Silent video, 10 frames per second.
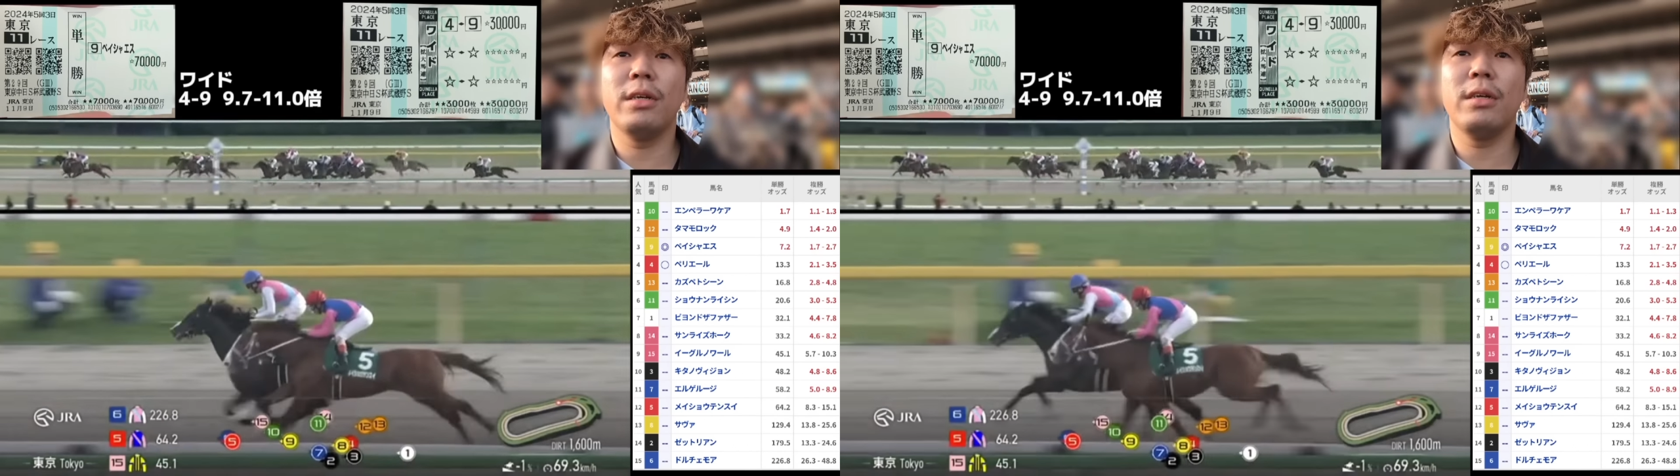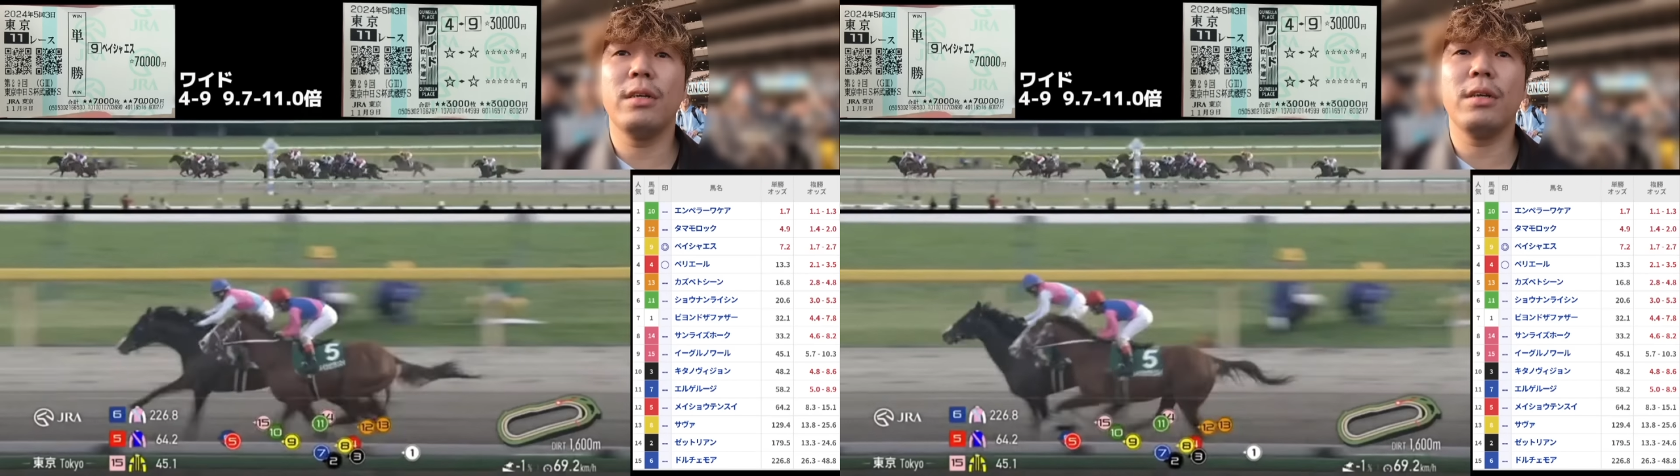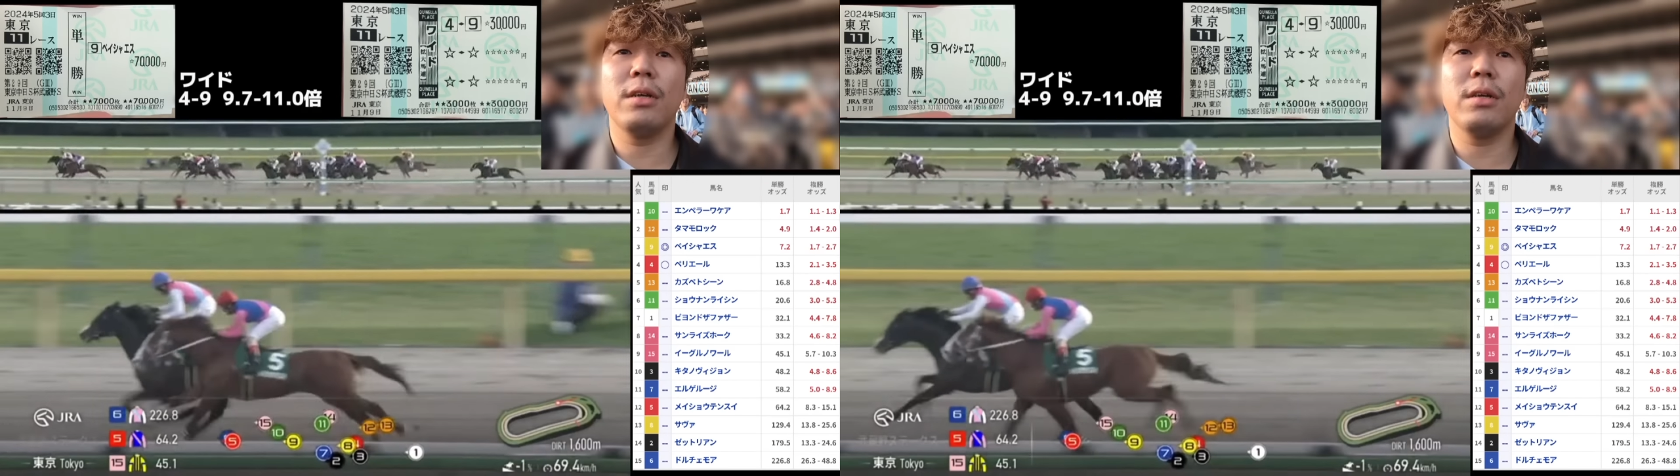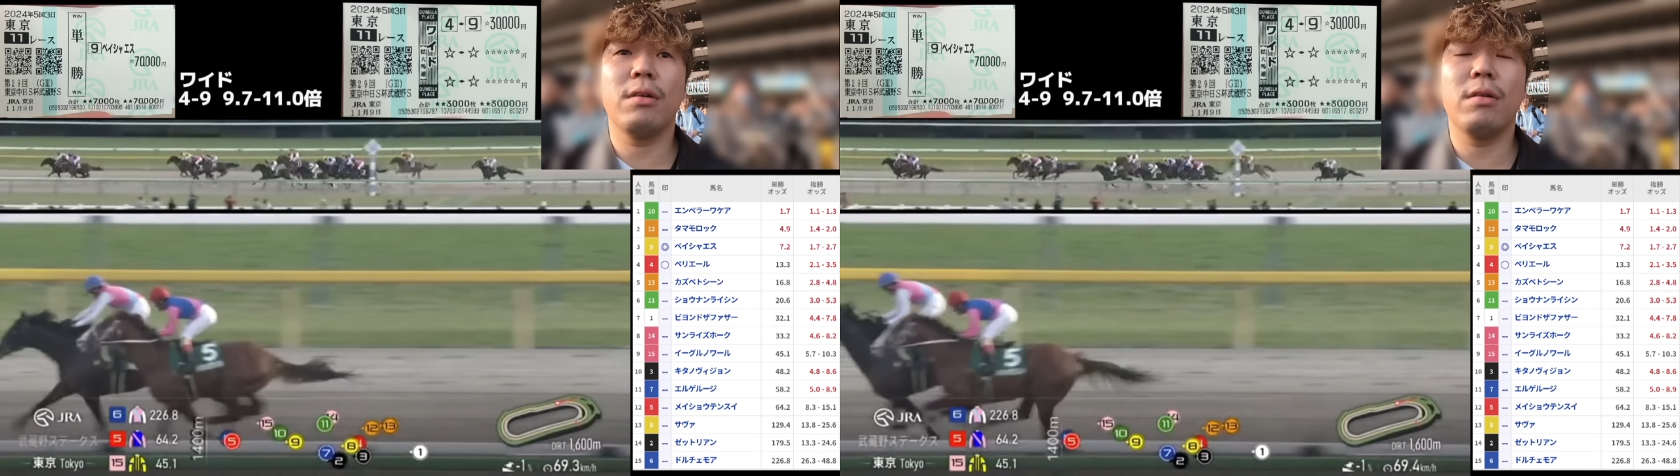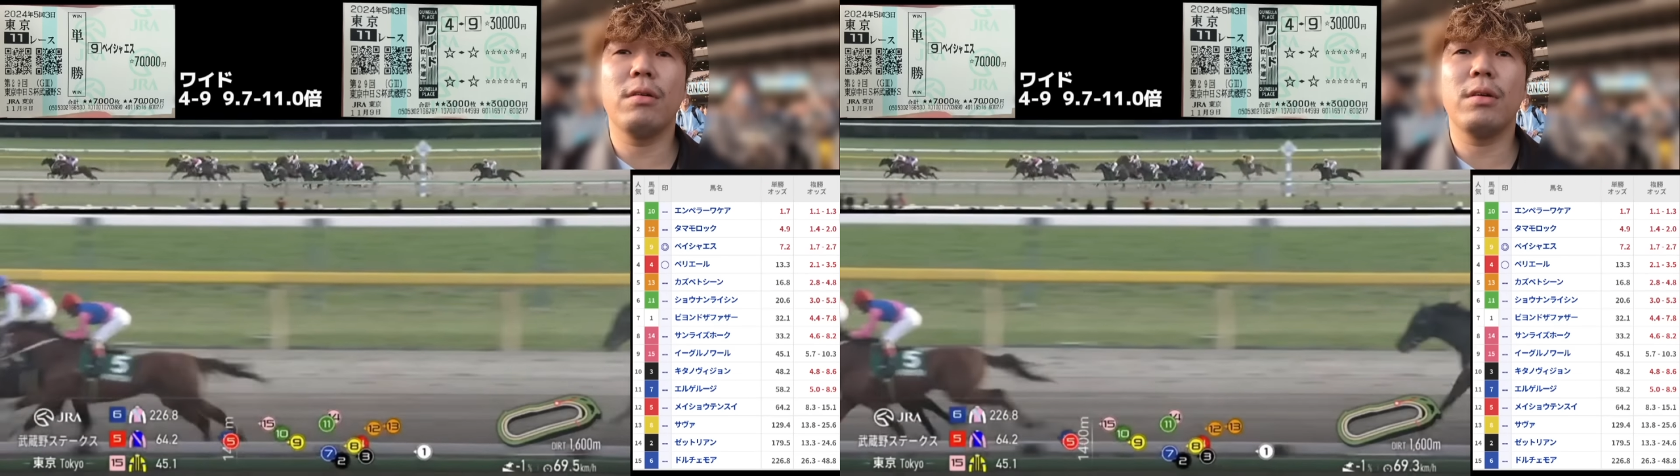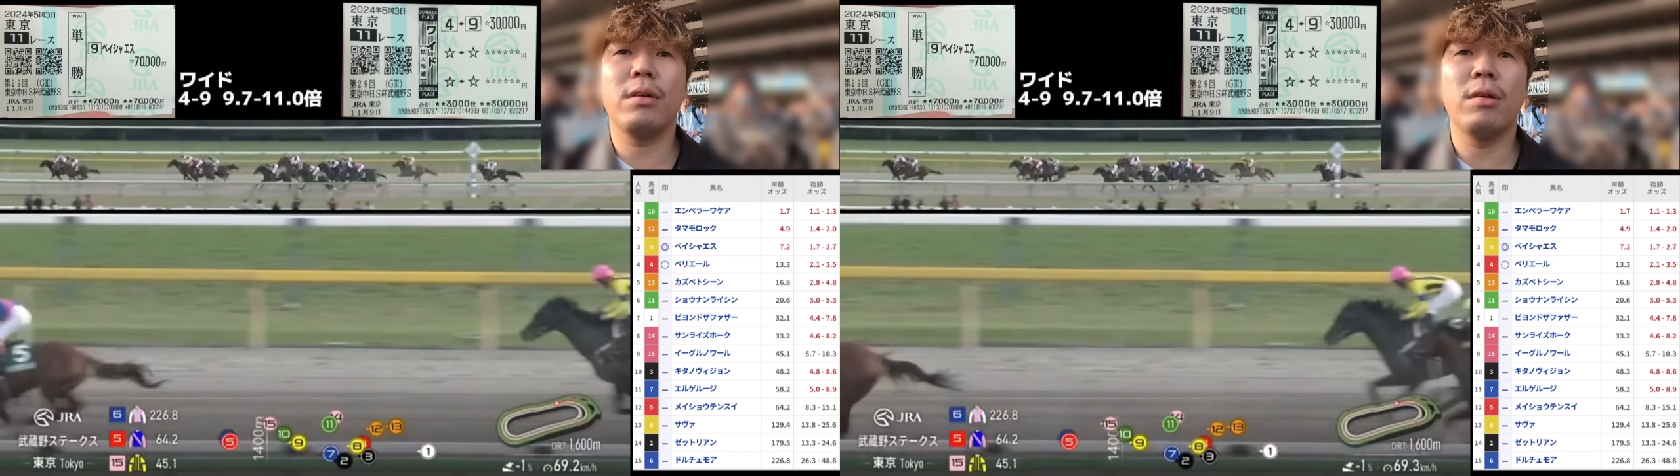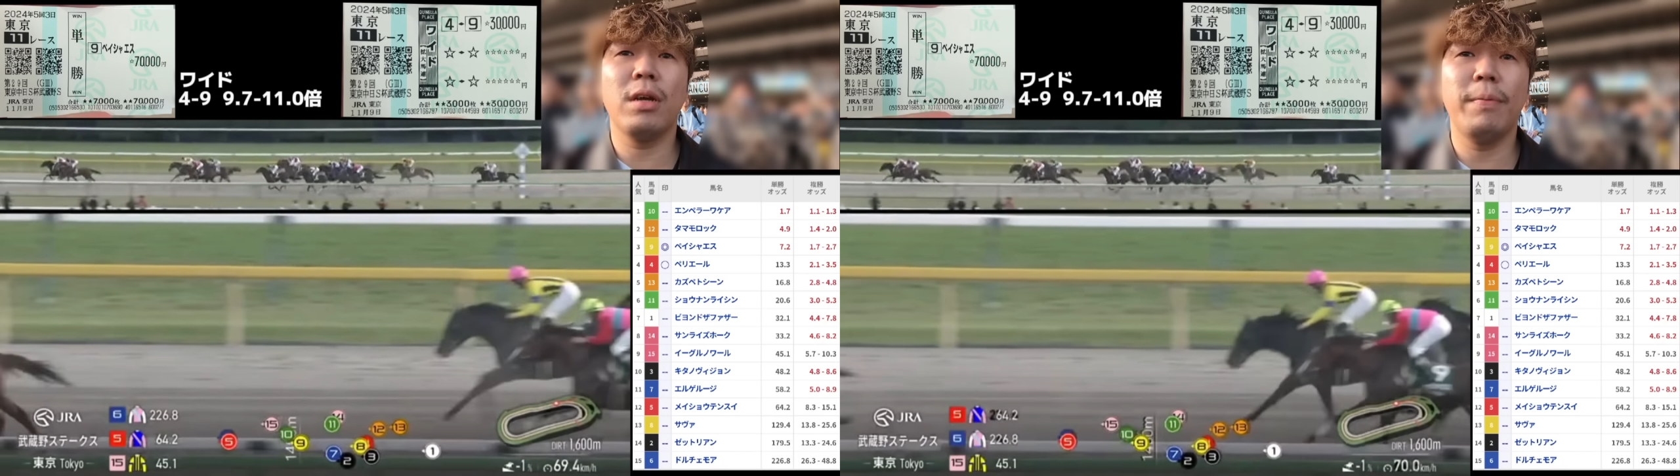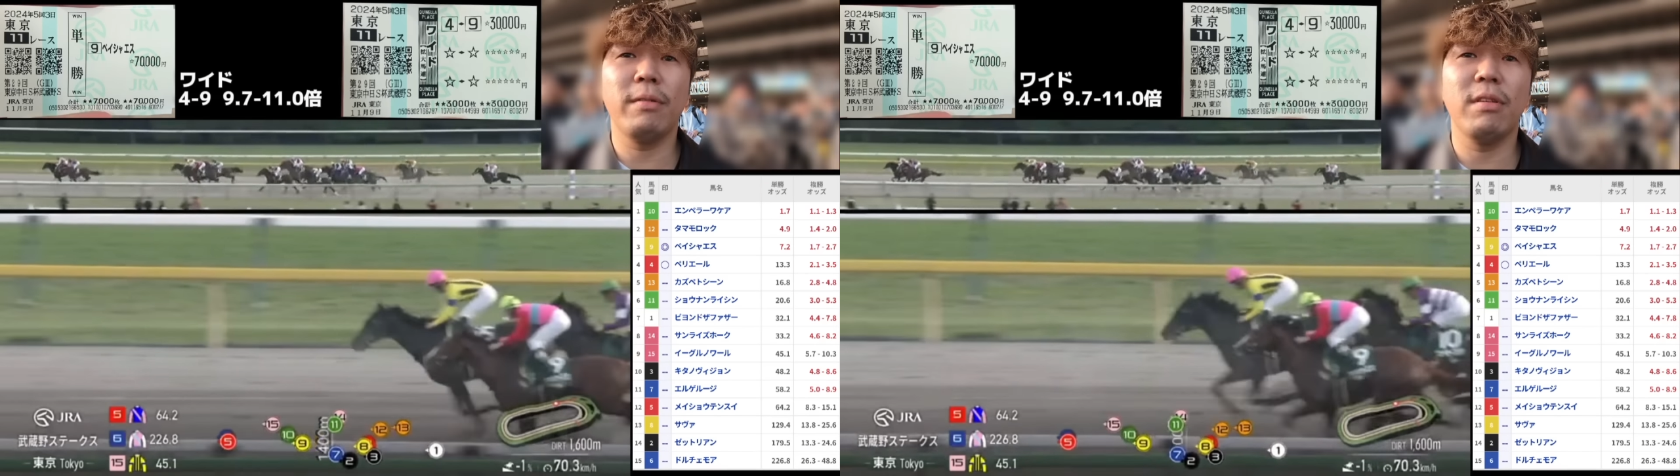るこ
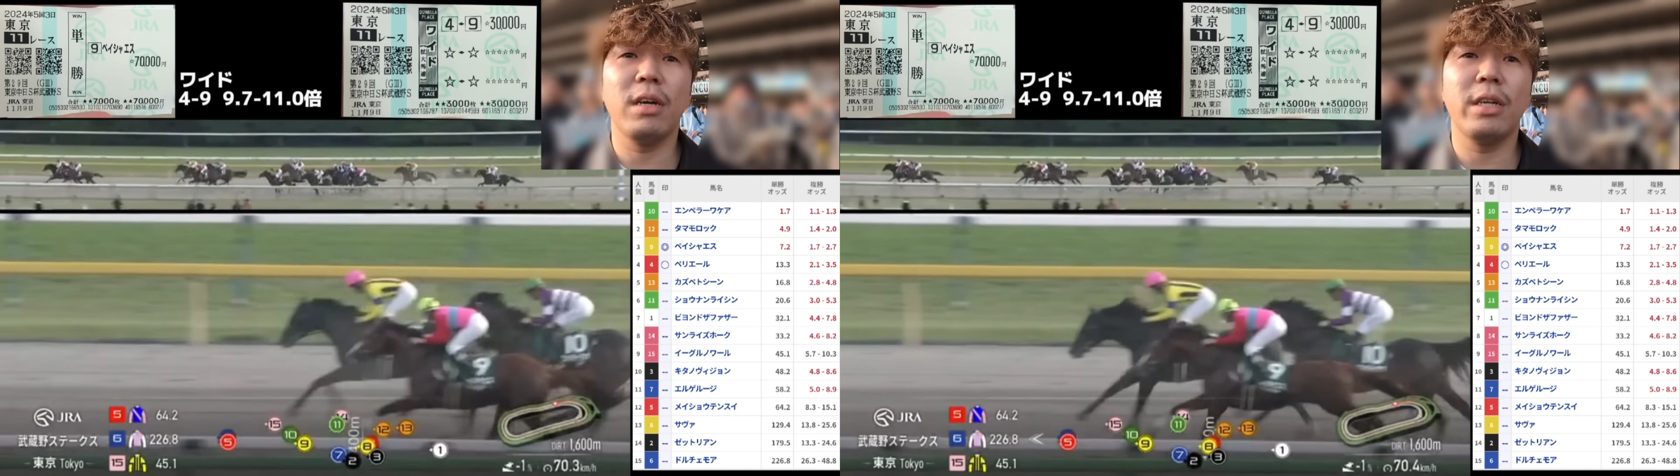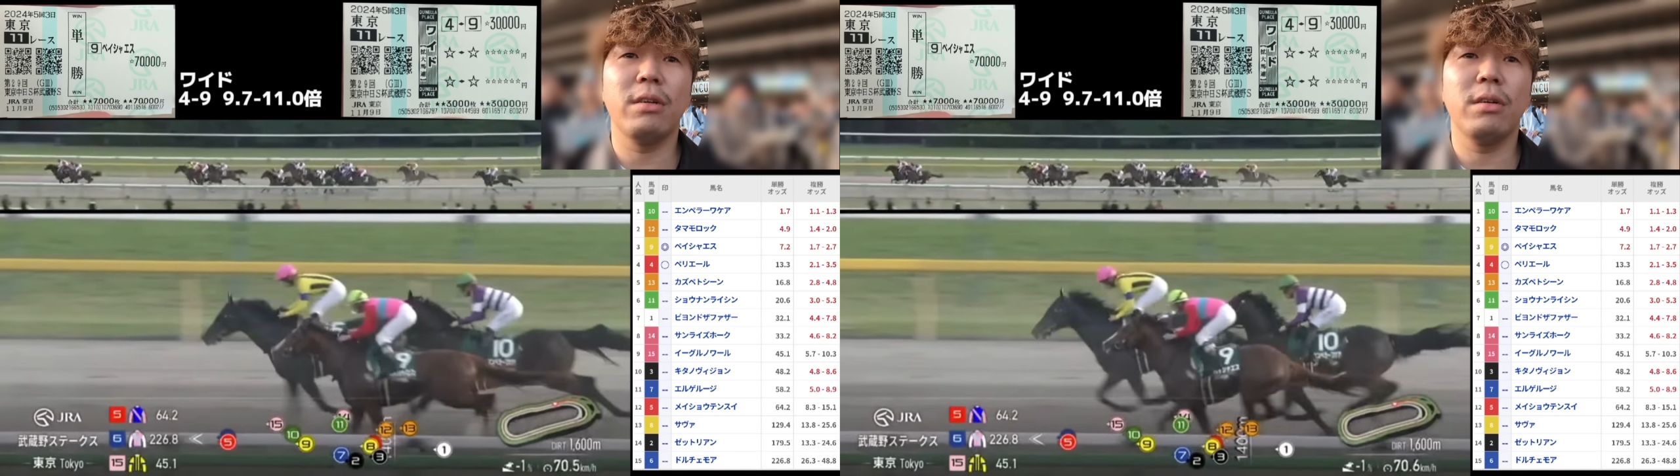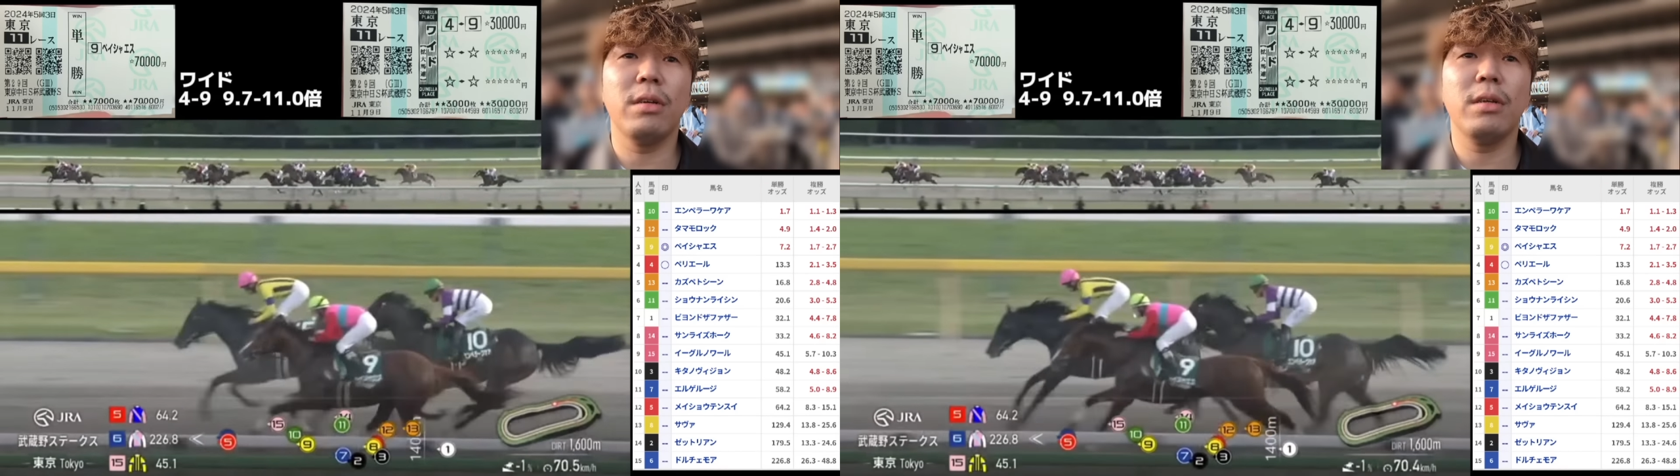んなペース流れる